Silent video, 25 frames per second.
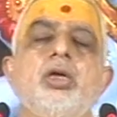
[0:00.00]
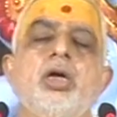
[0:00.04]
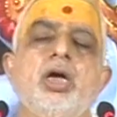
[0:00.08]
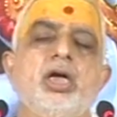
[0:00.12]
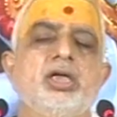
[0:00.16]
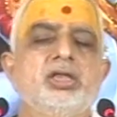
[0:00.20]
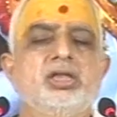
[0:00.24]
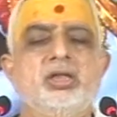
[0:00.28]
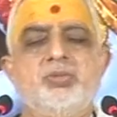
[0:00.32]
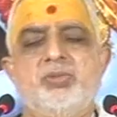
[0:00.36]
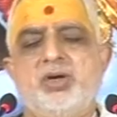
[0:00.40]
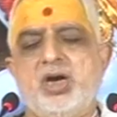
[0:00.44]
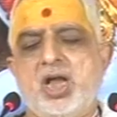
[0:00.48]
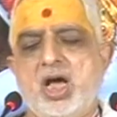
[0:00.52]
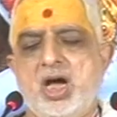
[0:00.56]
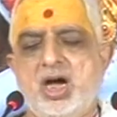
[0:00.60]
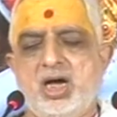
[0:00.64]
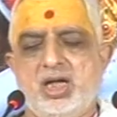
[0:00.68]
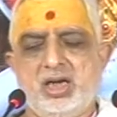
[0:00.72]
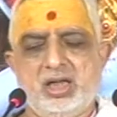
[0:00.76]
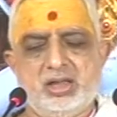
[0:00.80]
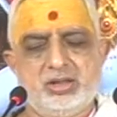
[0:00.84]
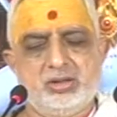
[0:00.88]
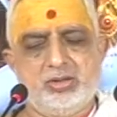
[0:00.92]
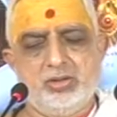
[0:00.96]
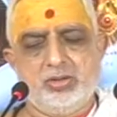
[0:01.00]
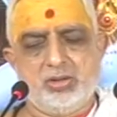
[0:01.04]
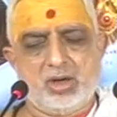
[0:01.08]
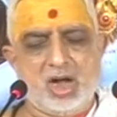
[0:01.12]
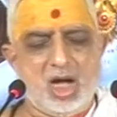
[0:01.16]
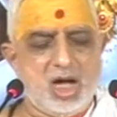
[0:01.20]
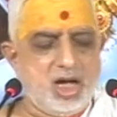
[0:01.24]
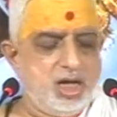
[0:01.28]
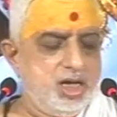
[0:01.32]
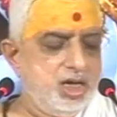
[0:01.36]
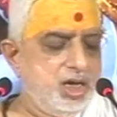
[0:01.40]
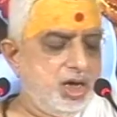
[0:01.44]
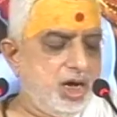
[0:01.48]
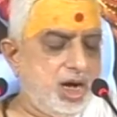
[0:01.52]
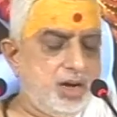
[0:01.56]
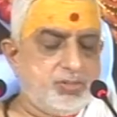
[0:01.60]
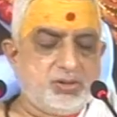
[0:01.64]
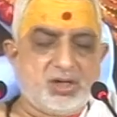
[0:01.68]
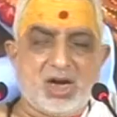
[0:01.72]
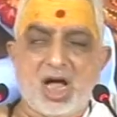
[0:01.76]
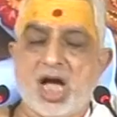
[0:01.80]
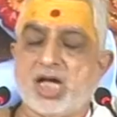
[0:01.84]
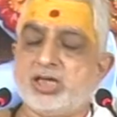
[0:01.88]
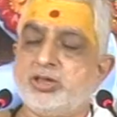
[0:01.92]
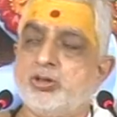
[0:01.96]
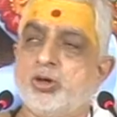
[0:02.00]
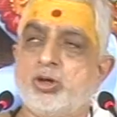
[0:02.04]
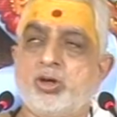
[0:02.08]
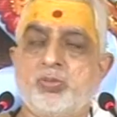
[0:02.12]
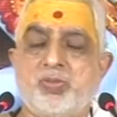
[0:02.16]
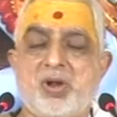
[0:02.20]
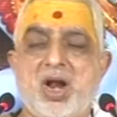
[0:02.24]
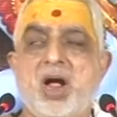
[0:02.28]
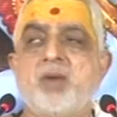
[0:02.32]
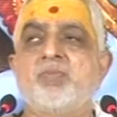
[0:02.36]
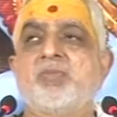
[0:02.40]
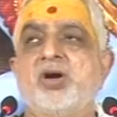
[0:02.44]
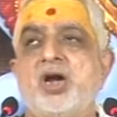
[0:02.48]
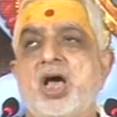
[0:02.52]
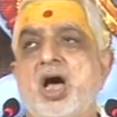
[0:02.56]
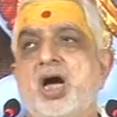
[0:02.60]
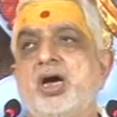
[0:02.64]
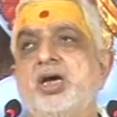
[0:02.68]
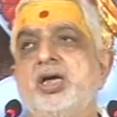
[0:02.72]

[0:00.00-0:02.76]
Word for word: ऐसे बड़ा आनंद हो रहा अब नाई और ब्राह्मण आ